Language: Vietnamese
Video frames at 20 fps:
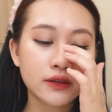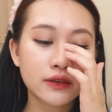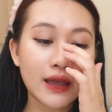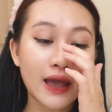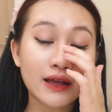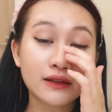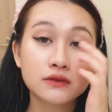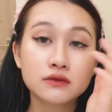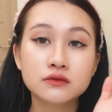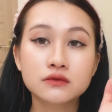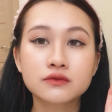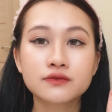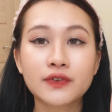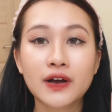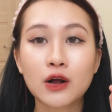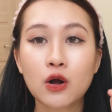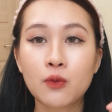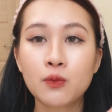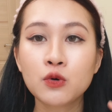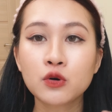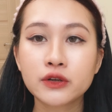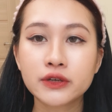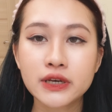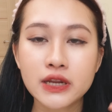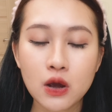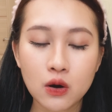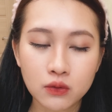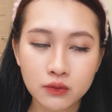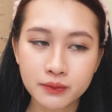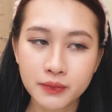À và có một
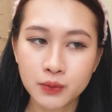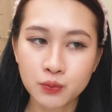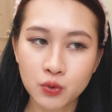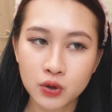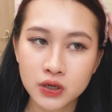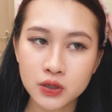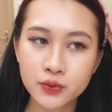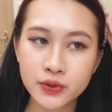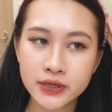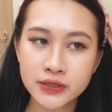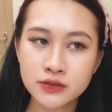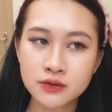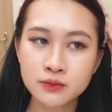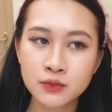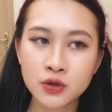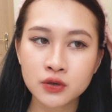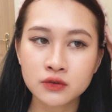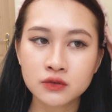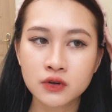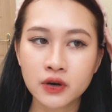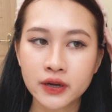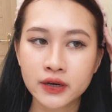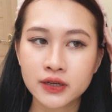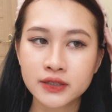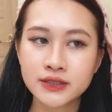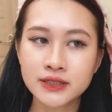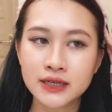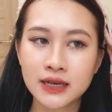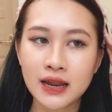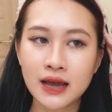điều mình muốn lưu ý cho mọi người
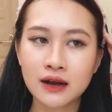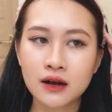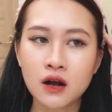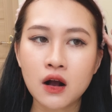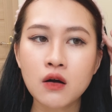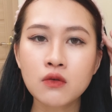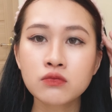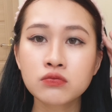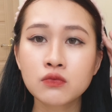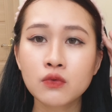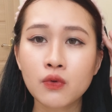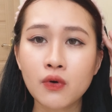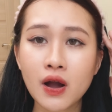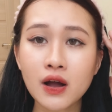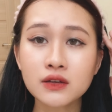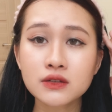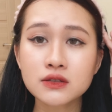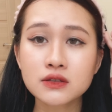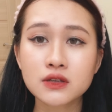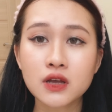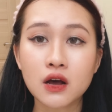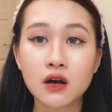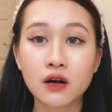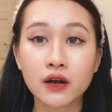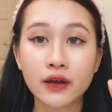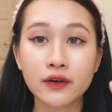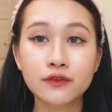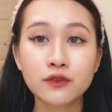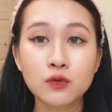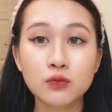đấy chính là không wax
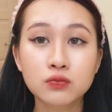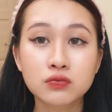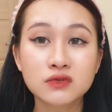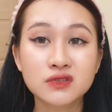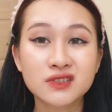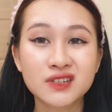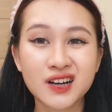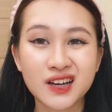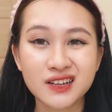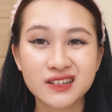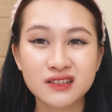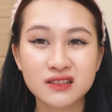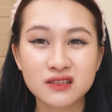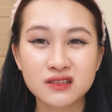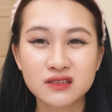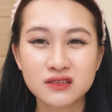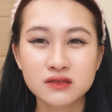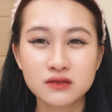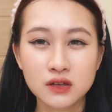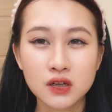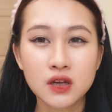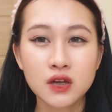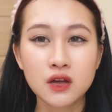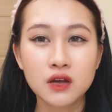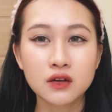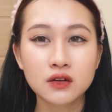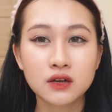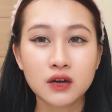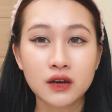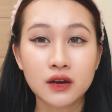ở cái vùng gần
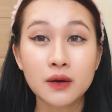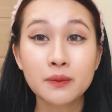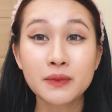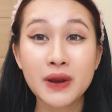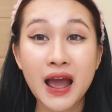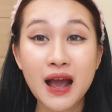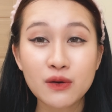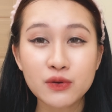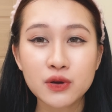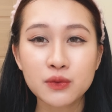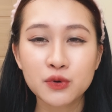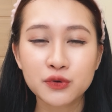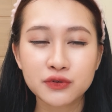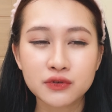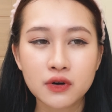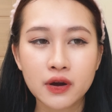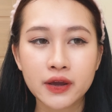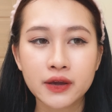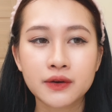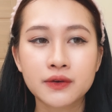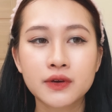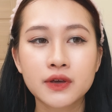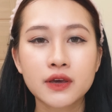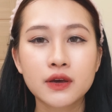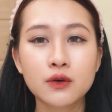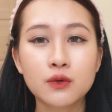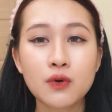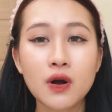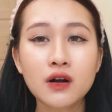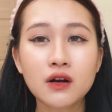gần âm đạo nha mọi người
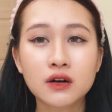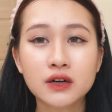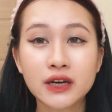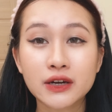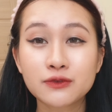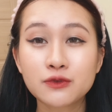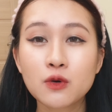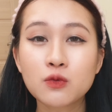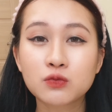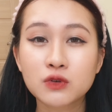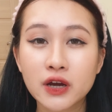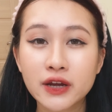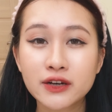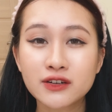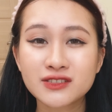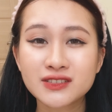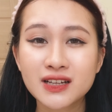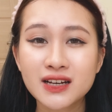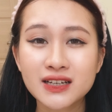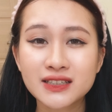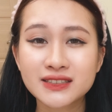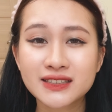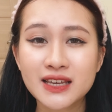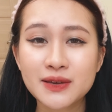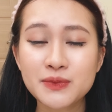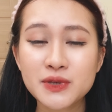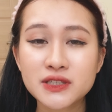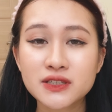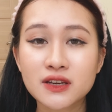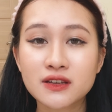Wax ở cái vùng đấy nó rất là
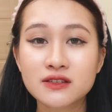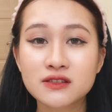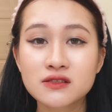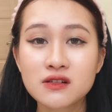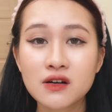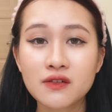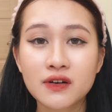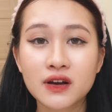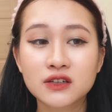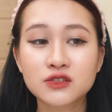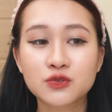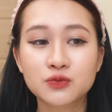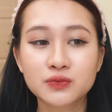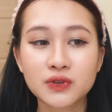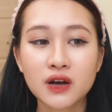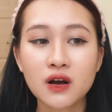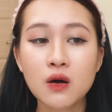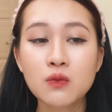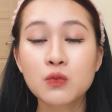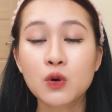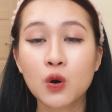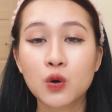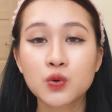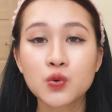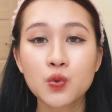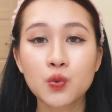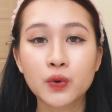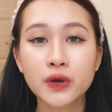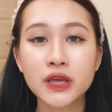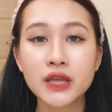dễ bị cháy xước và chúng ta không có
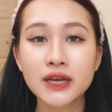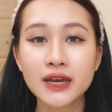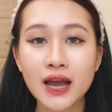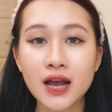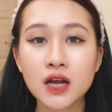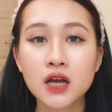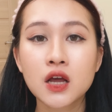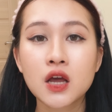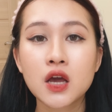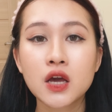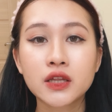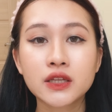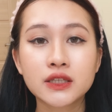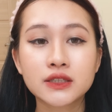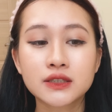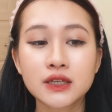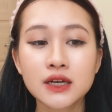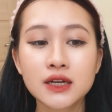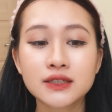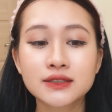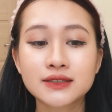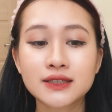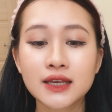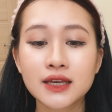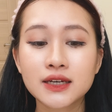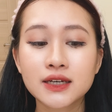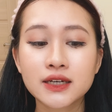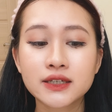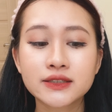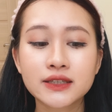đủ kỹ năng thì rất là
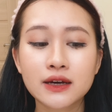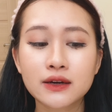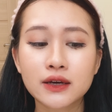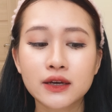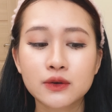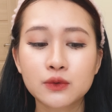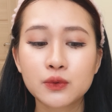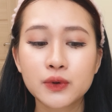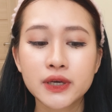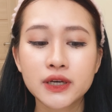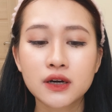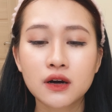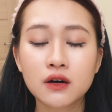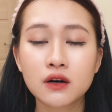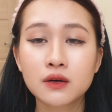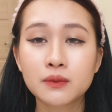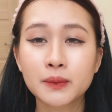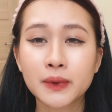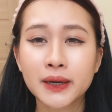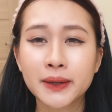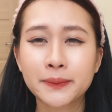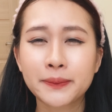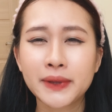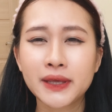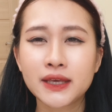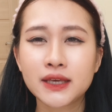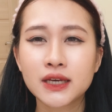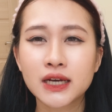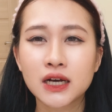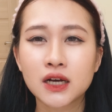dễ gây ra cái nguy cơ mà
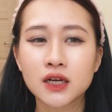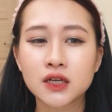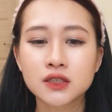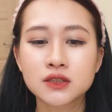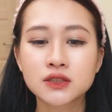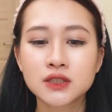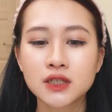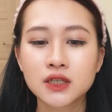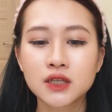bị uh,